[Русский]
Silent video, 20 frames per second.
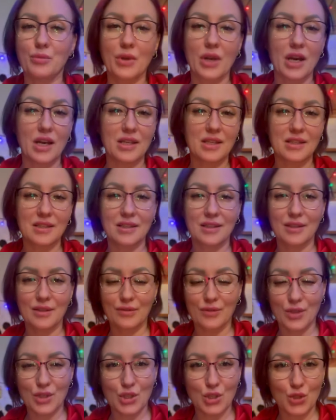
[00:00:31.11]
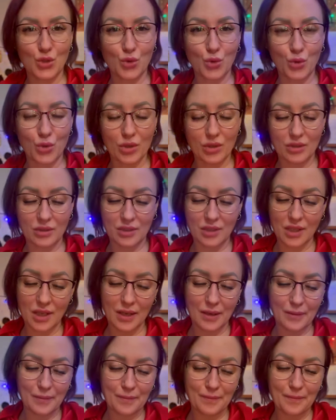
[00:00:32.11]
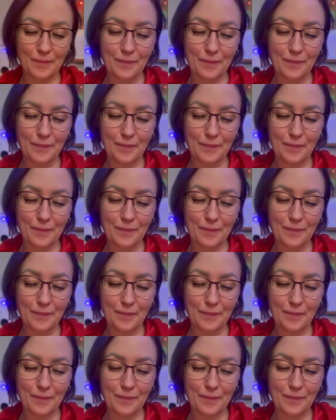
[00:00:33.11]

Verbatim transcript: праздники, восторг, да,